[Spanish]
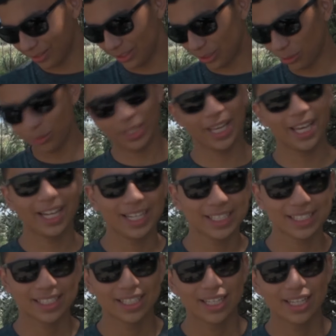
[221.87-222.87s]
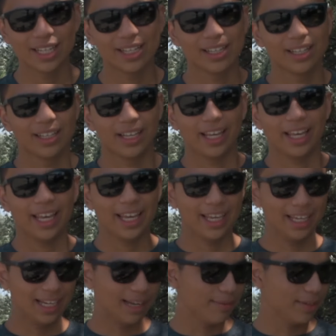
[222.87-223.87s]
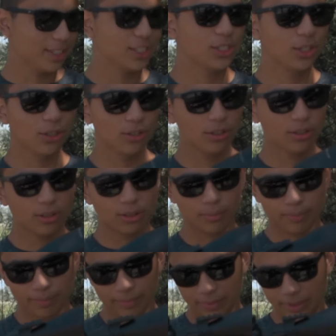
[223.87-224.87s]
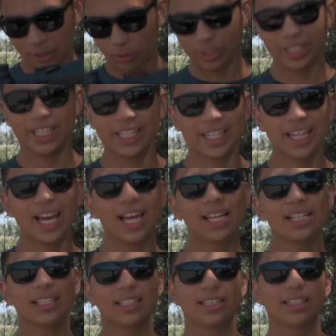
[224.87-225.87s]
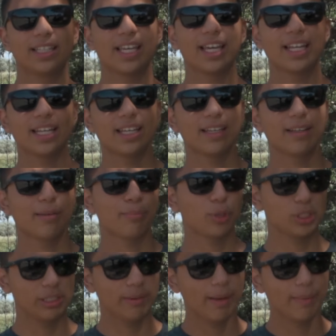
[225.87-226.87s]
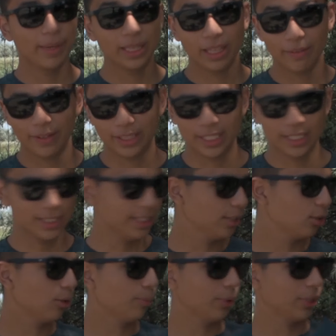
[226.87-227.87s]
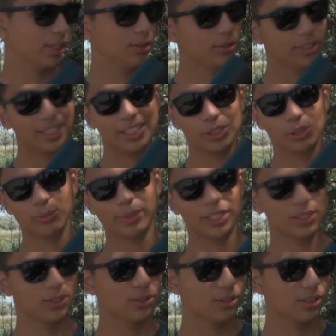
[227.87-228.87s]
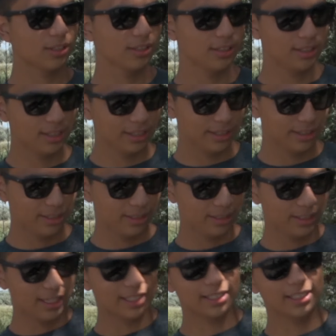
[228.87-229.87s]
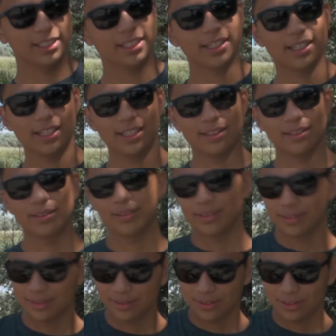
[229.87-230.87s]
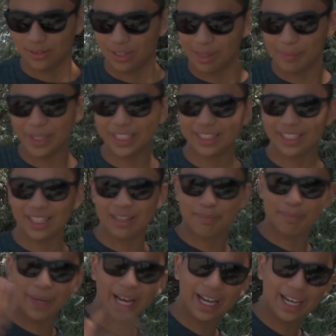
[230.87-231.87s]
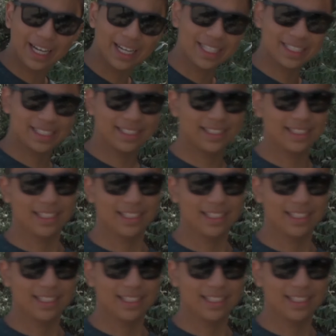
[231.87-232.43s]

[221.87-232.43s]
cuando tú quieras eh, la versión original tiene aproximadamente 25 porque no tiene el supresor. Así que obviamente pagas